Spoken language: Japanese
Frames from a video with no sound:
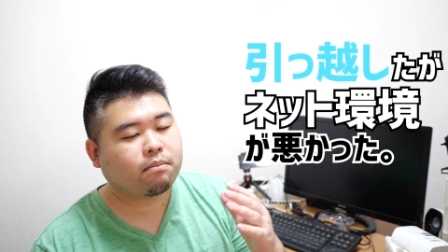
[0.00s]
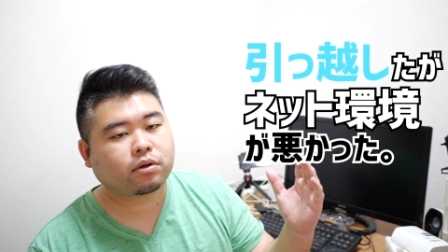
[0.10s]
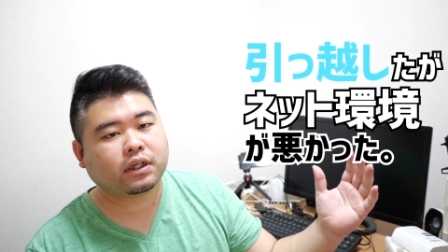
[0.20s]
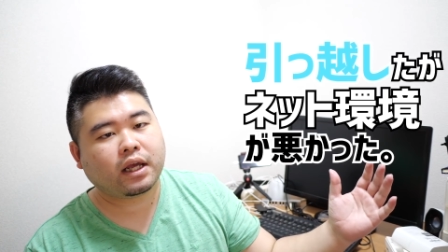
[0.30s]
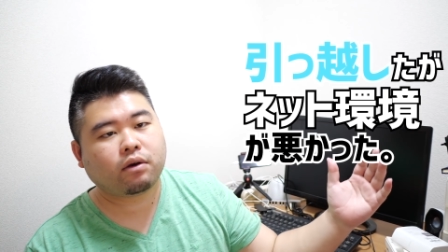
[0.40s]

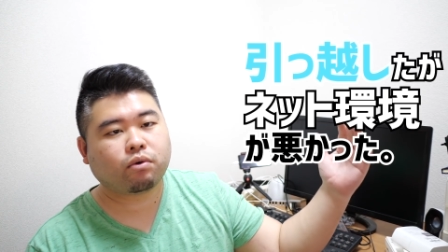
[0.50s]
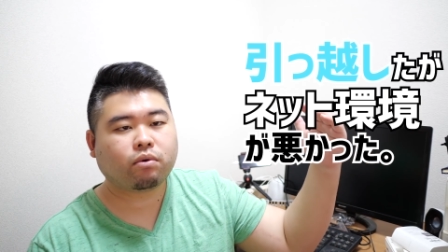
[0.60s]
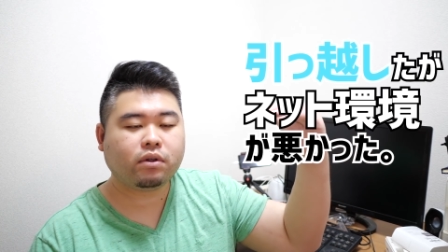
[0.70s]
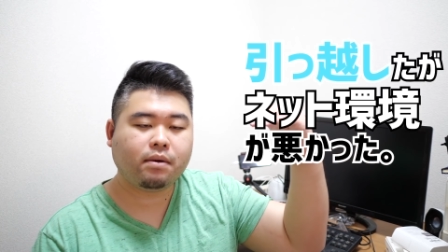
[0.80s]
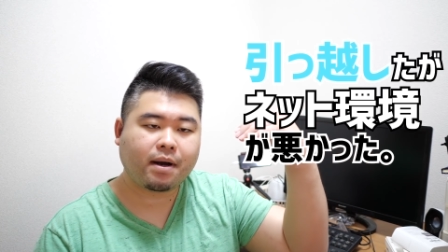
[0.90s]
僕がね、こ
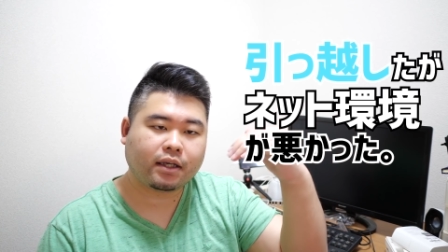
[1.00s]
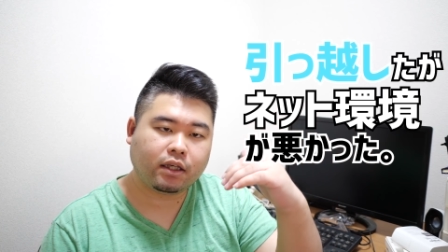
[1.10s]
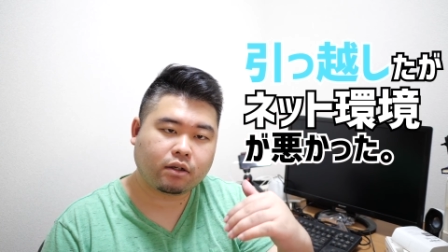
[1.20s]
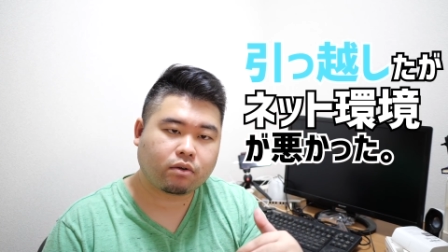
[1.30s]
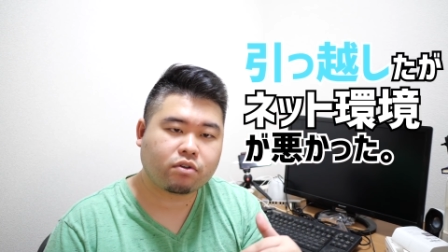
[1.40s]
こにまあ
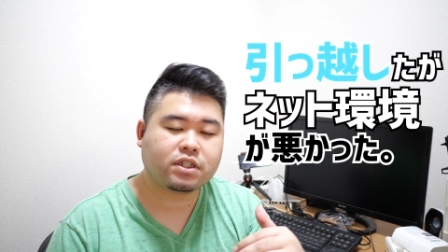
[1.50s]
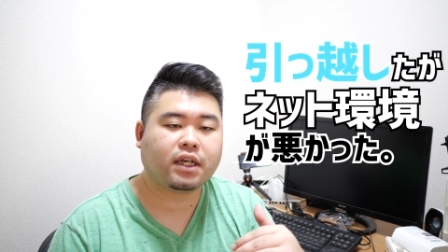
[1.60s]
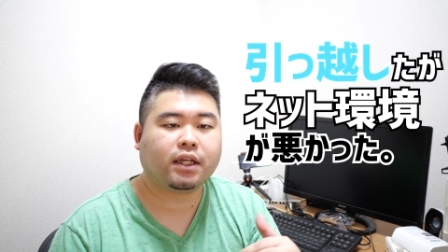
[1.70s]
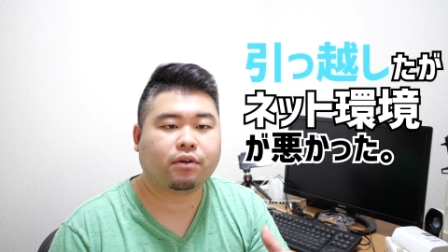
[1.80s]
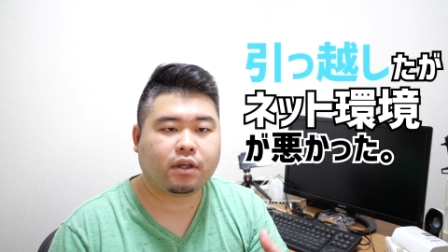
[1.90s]
引っ越し
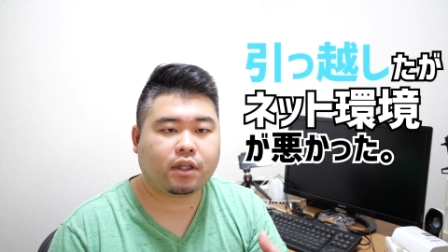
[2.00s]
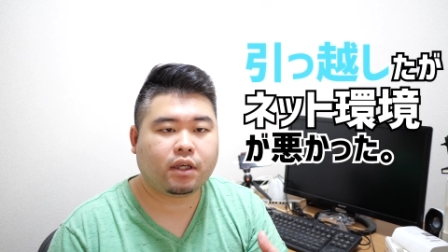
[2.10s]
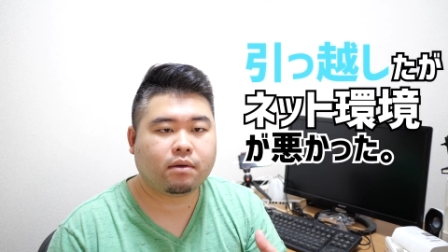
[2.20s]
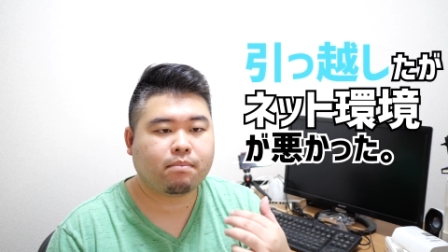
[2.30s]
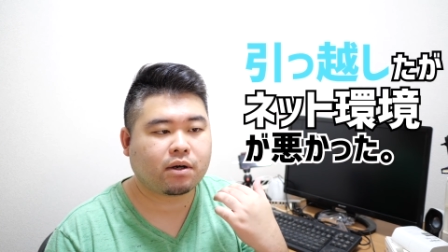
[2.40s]
てきた時
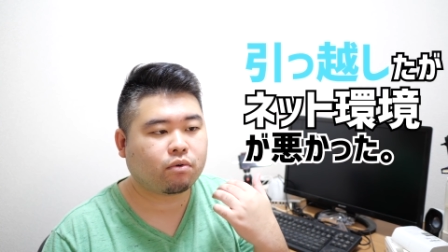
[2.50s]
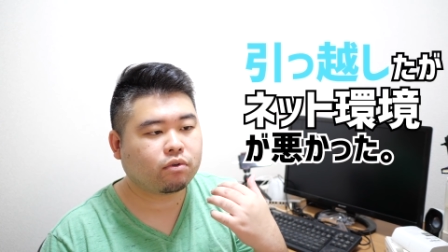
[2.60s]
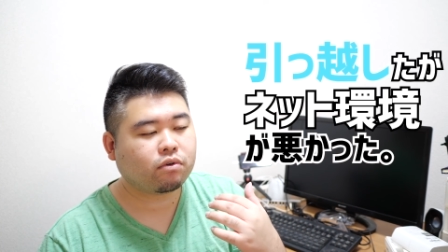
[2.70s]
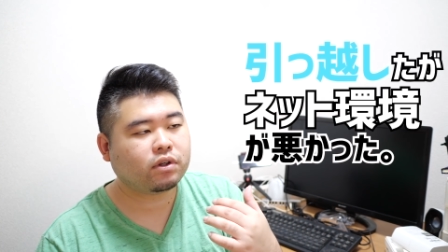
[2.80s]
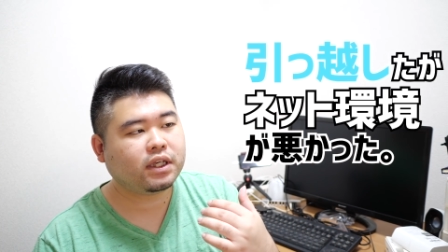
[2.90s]
に、まあ、こ
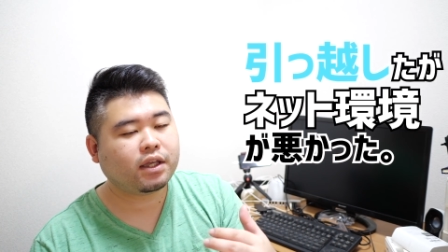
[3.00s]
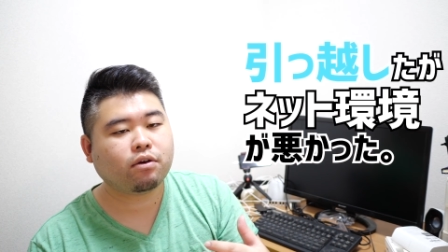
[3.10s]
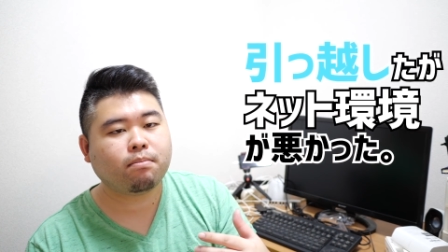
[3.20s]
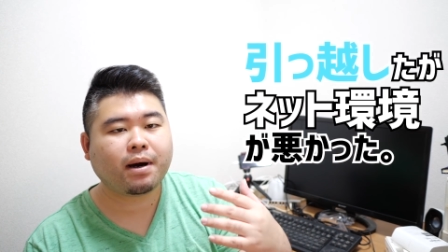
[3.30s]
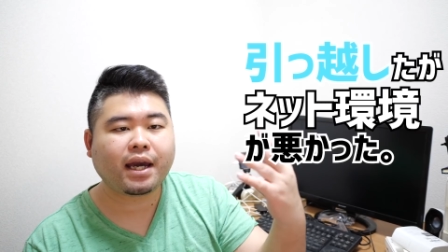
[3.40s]
の家
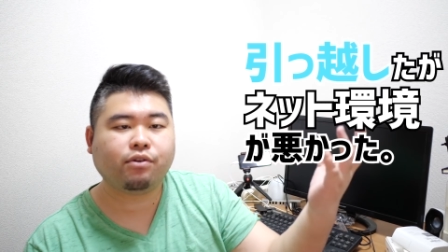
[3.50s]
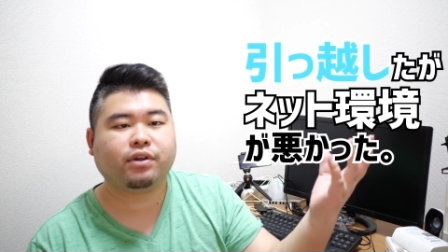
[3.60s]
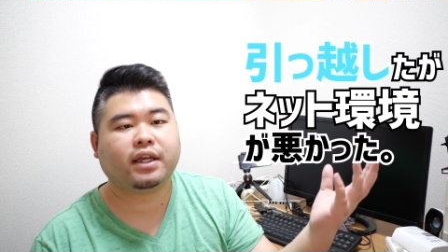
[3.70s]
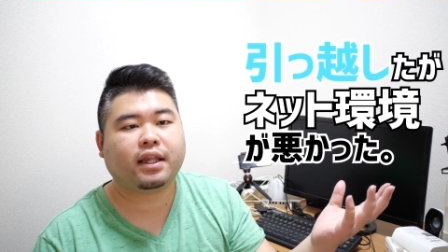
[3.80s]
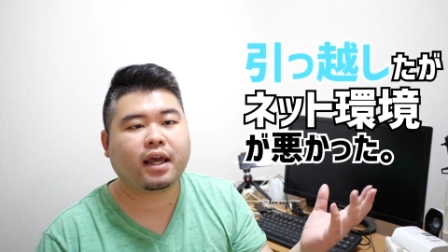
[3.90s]
の前の
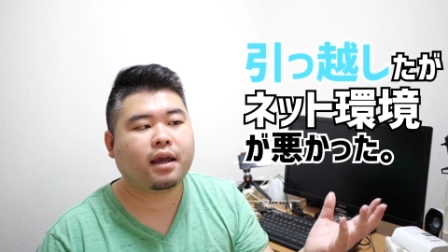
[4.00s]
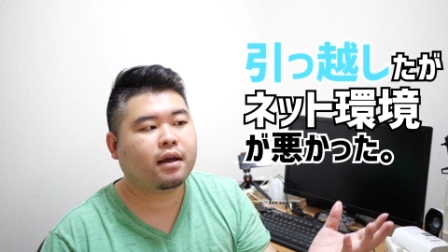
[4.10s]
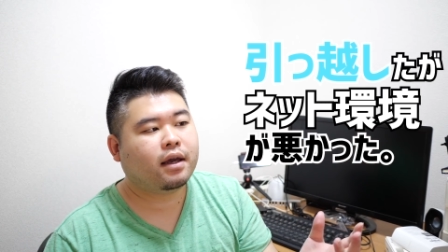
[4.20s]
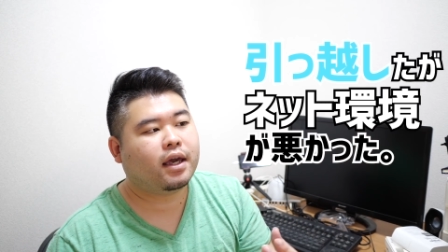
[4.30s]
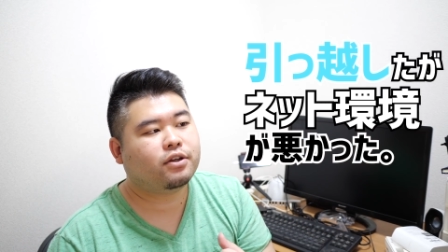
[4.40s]
家でね、
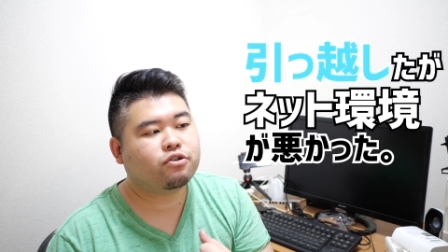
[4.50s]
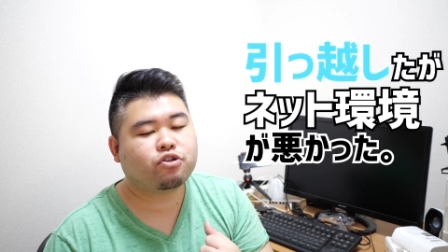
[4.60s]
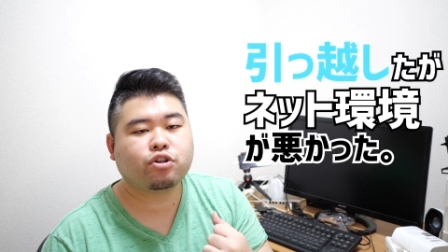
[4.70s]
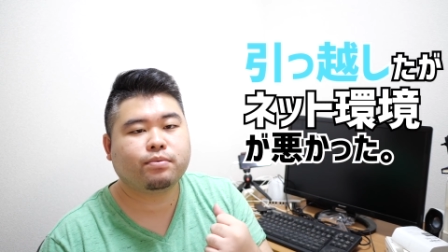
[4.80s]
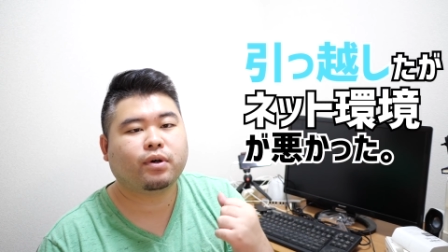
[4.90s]
えー、
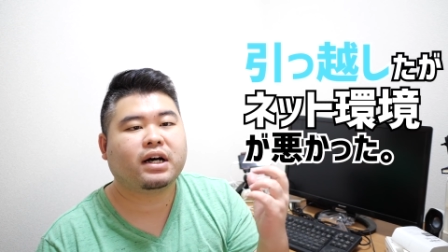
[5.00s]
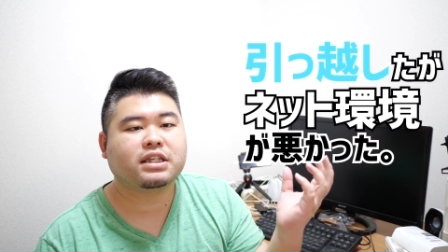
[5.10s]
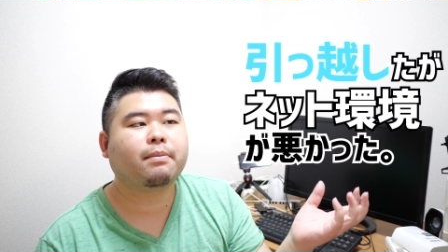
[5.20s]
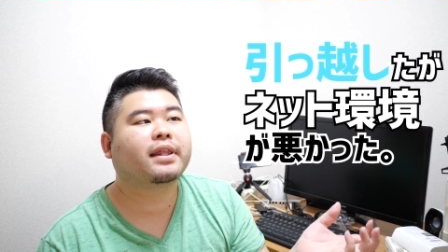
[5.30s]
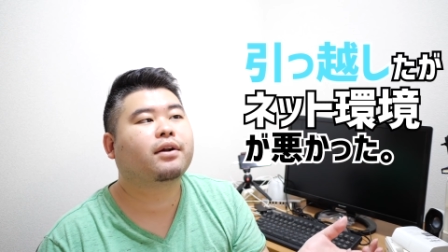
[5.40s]
YouTube を
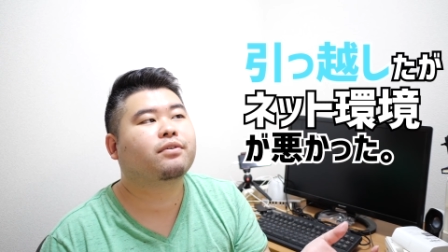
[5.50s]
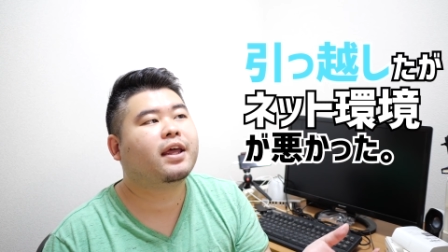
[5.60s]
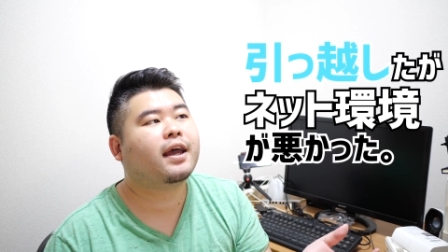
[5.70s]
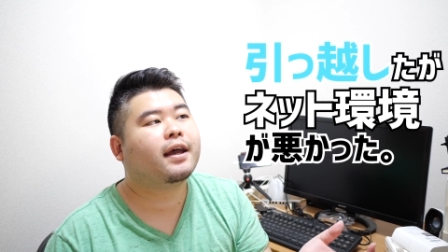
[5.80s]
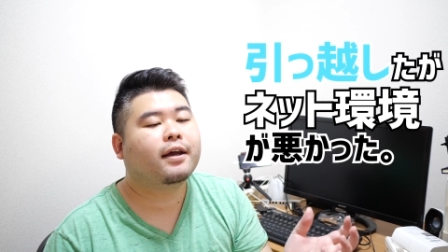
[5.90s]
始めたの
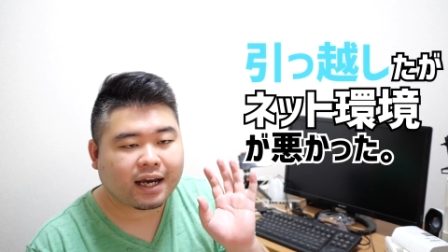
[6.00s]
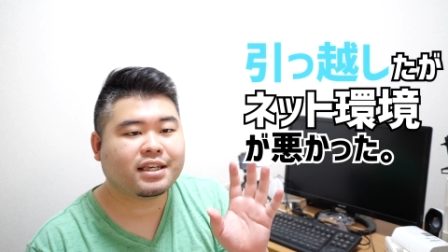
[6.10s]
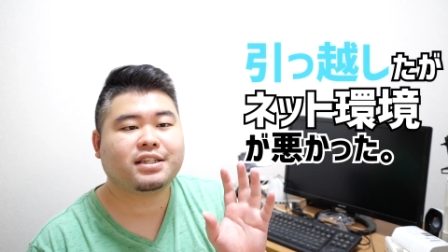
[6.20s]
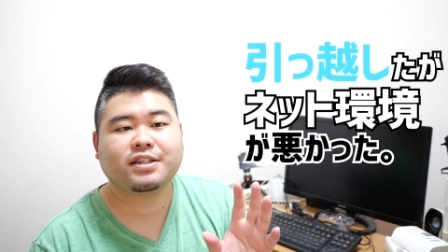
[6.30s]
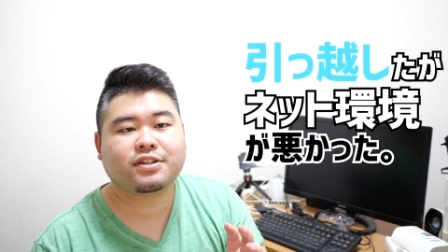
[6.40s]
で、
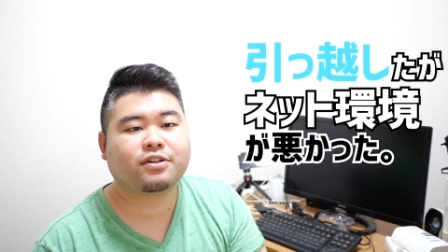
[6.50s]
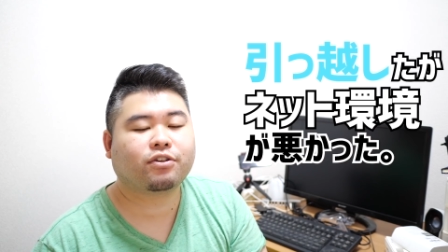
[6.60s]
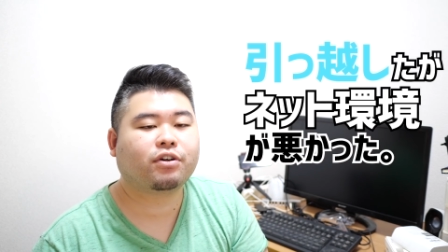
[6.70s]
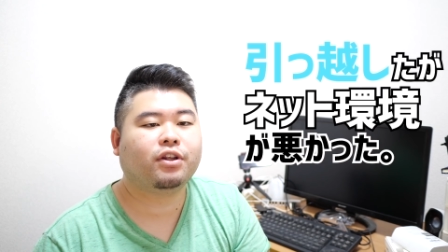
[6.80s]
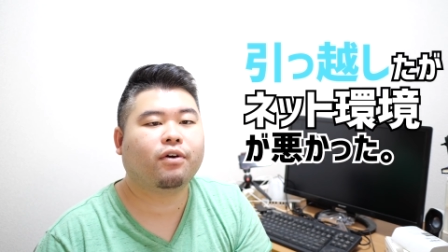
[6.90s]
配信する
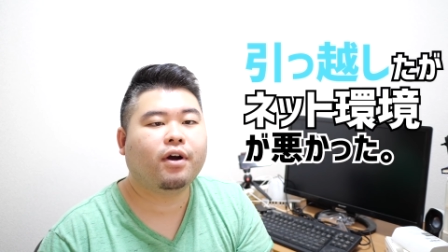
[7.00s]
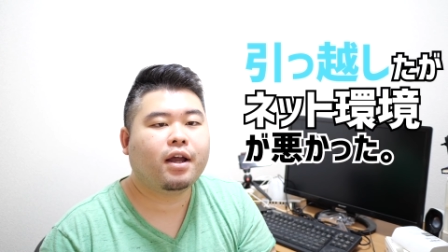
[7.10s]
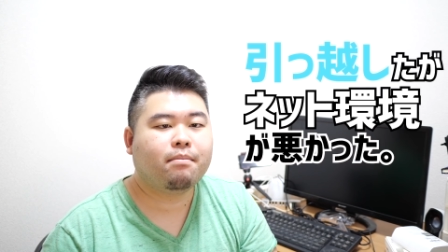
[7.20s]
時の、